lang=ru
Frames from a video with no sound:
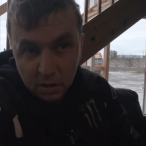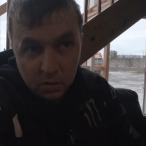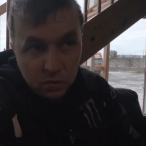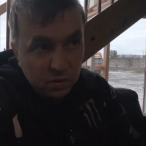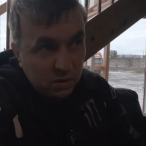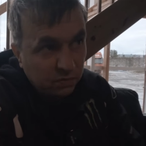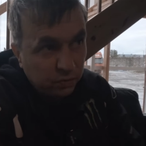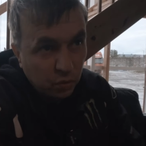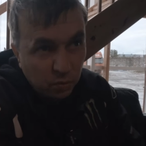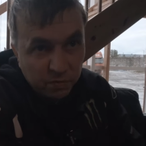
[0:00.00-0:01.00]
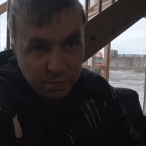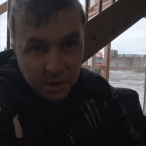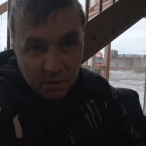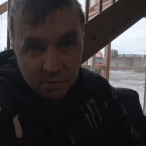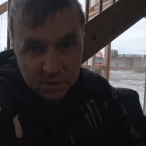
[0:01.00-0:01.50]
То есть в том, в
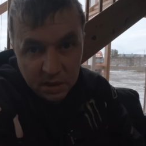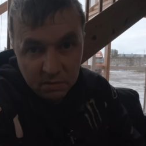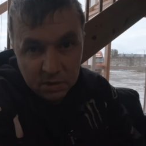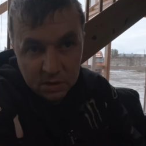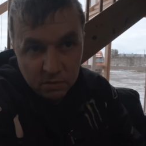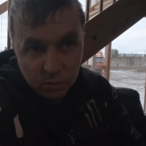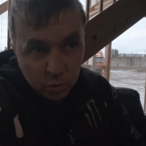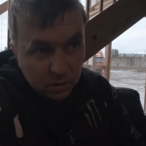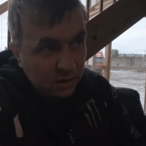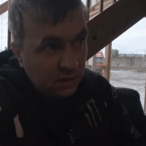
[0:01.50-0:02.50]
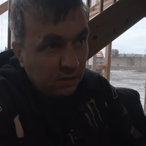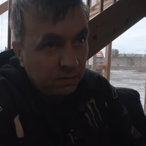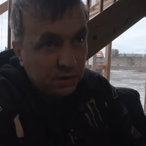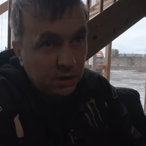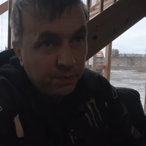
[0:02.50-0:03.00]
первом сервисе, в
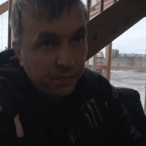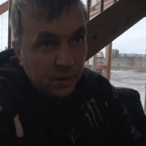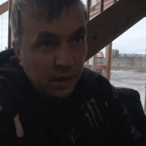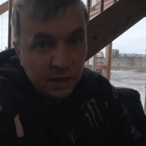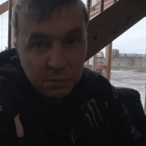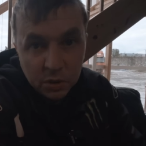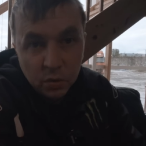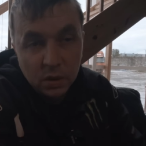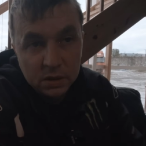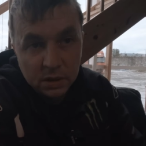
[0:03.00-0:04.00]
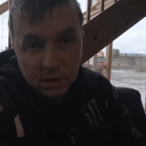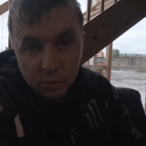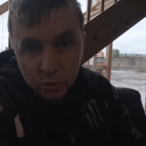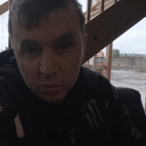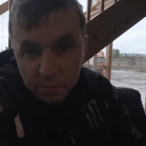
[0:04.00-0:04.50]
мотосервисе, они мне только за
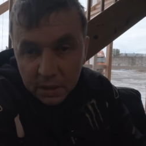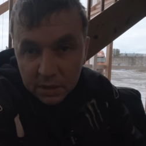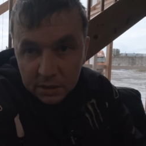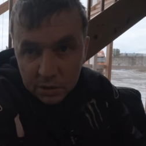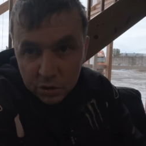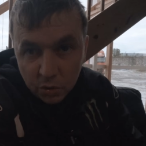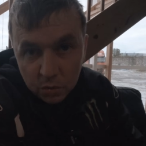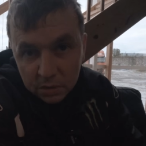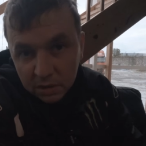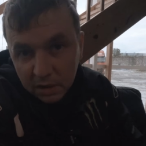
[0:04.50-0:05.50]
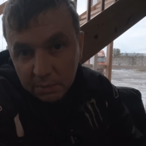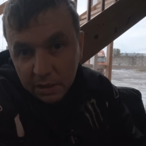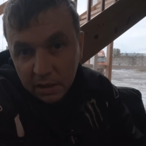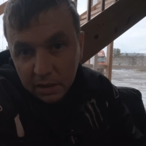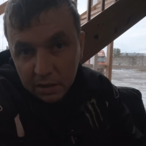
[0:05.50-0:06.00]
работу 5000 крон
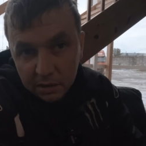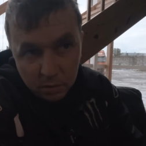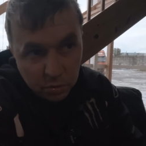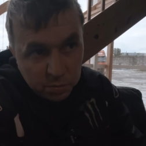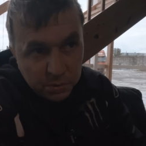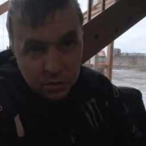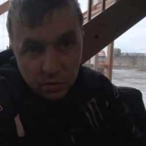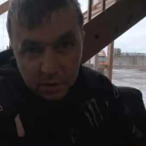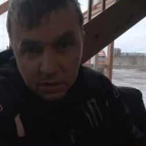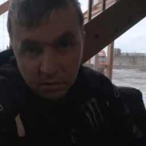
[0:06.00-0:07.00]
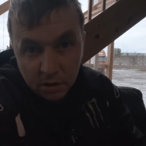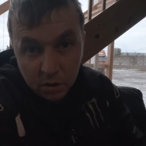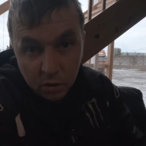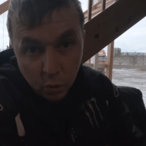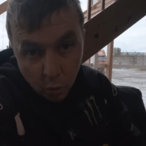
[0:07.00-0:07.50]
заломили. Это то есть 500 евро.
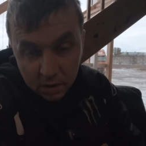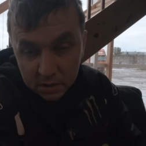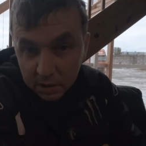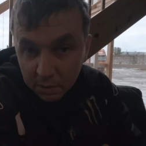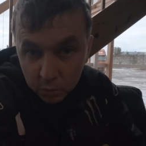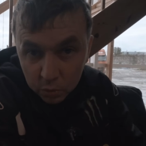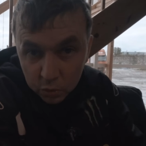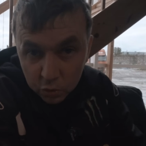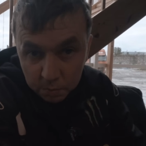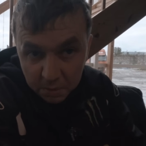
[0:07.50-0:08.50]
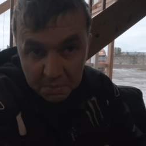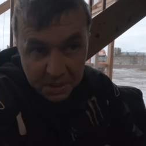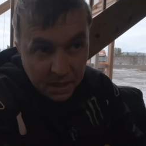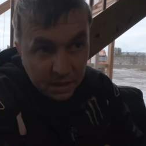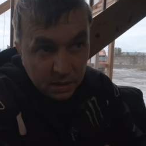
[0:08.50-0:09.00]
Только за работу, чтобы
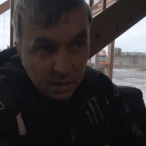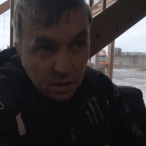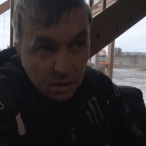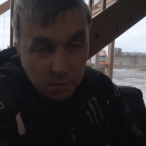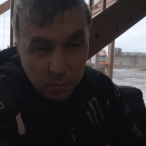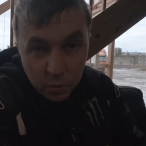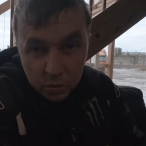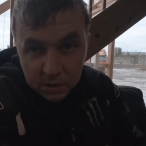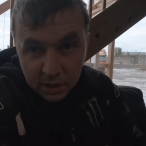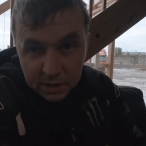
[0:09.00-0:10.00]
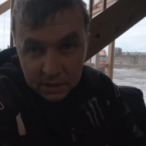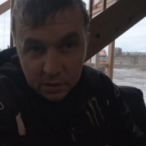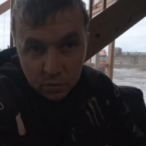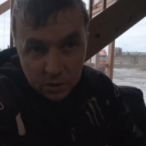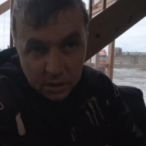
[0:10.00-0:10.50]
поменять. Плюс за
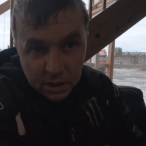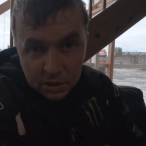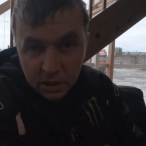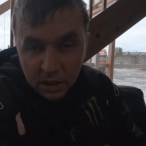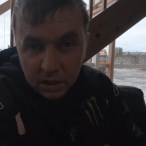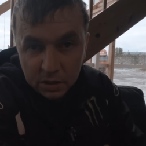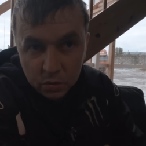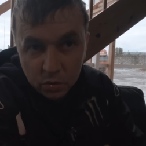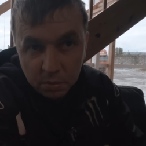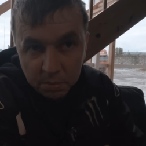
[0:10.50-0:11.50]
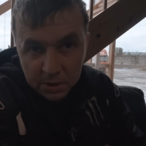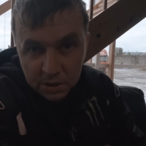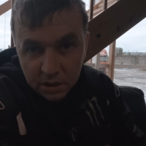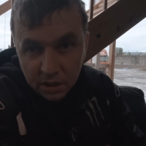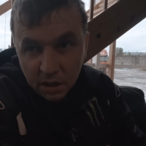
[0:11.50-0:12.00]
резину, за каждое колесо, там
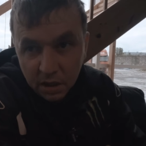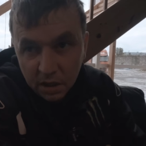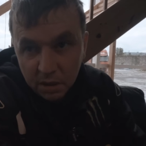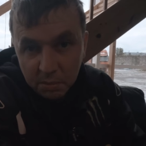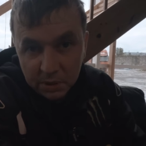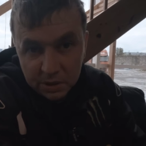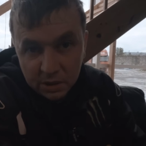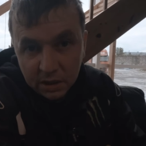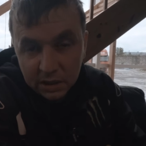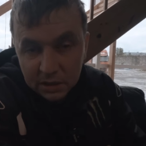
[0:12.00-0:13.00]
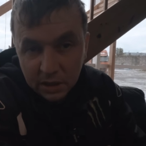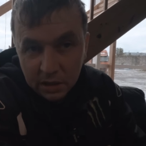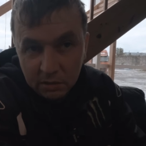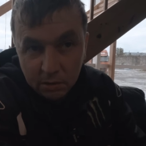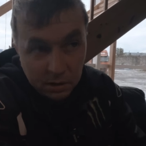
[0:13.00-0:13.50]
почти, почти 300 евро.